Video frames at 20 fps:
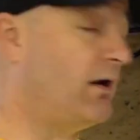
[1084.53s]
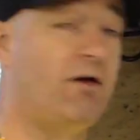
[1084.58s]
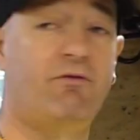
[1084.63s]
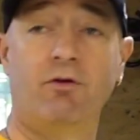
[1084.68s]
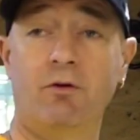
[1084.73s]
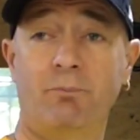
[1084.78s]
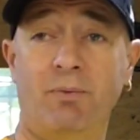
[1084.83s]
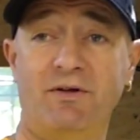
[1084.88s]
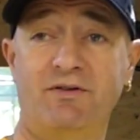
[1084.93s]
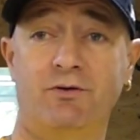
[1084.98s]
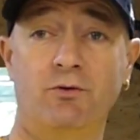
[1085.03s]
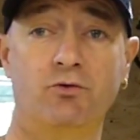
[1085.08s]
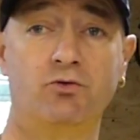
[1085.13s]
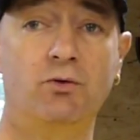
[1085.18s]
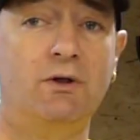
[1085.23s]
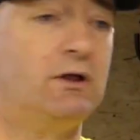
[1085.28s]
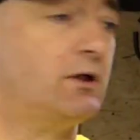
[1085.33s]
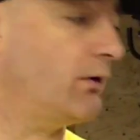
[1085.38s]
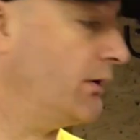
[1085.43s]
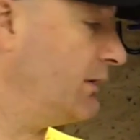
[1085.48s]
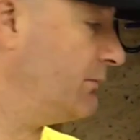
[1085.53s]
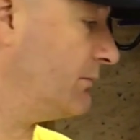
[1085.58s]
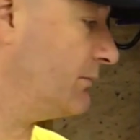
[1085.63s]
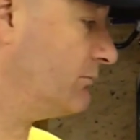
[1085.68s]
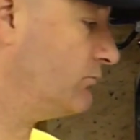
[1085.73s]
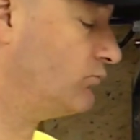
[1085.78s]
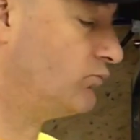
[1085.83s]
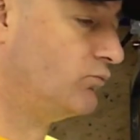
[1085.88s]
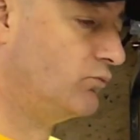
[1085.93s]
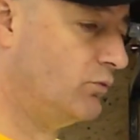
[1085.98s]
avant de passer aux huiles quand même,
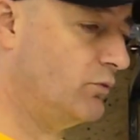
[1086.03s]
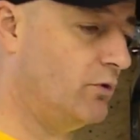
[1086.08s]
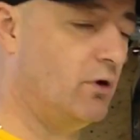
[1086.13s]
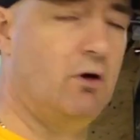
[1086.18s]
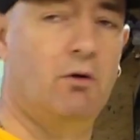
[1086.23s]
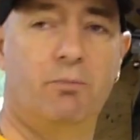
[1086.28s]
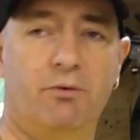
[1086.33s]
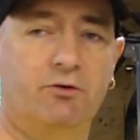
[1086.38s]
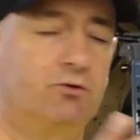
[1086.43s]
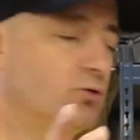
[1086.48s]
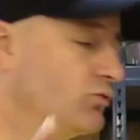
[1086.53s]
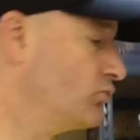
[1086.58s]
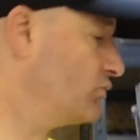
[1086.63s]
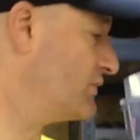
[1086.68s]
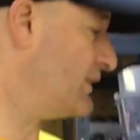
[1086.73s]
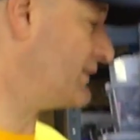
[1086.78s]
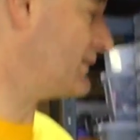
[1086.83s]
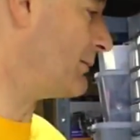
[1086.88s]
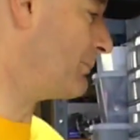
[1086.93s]
parce que tout ça